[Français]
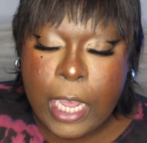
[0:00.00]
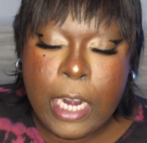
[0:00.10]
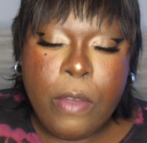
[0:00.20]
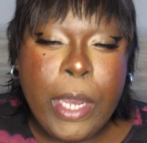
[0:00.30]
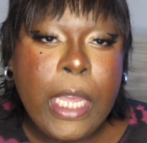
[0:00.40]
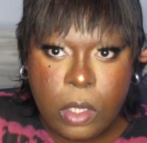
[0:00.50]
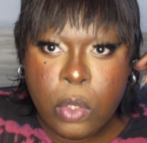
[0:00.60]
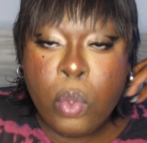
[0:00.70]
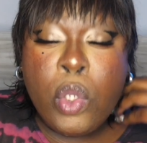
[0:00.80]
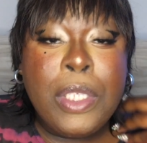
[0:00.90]
anyway
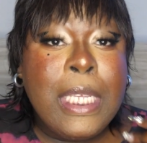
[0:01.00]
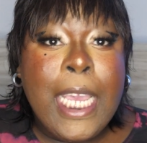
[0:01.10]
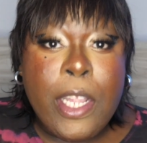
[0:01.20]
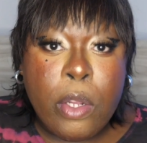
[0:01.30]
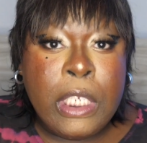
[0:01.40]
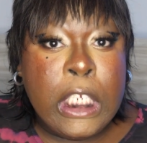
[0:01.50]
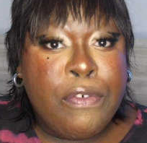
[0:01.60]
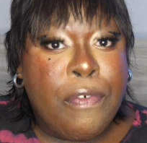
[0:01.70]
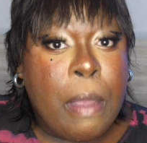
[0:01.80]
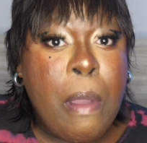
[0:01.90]
donc ceci étant dit
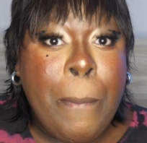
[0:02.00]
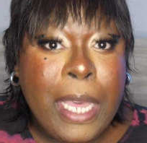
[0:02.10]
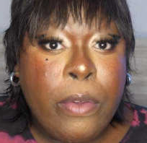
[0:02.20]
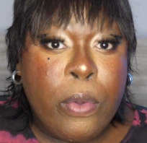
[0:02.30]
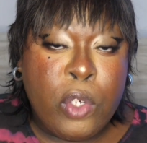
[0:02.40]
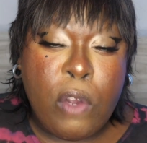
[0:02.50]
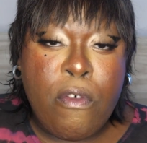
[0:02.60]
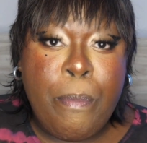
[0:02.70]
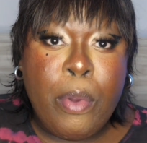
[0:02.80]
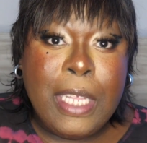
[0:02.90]
je veux vraiment pas que genre
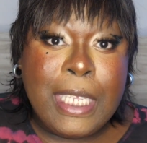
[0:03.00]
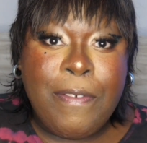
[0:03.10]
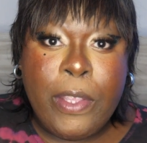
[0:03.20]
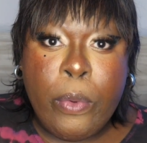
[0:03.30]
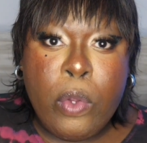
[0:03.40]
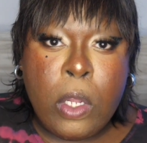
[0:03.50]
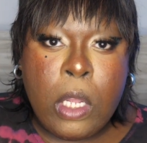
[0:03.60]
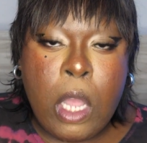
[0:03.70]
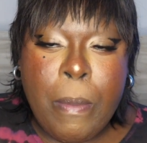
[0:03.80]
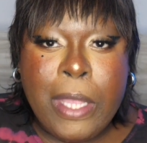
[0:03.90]
vous preniez cette vidéo
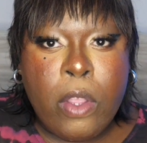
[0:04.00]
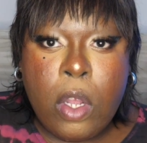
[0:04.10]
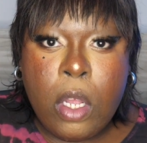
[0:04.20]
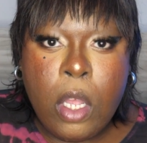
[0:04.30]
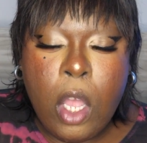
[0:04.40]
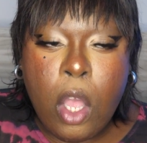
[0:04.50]
comme étant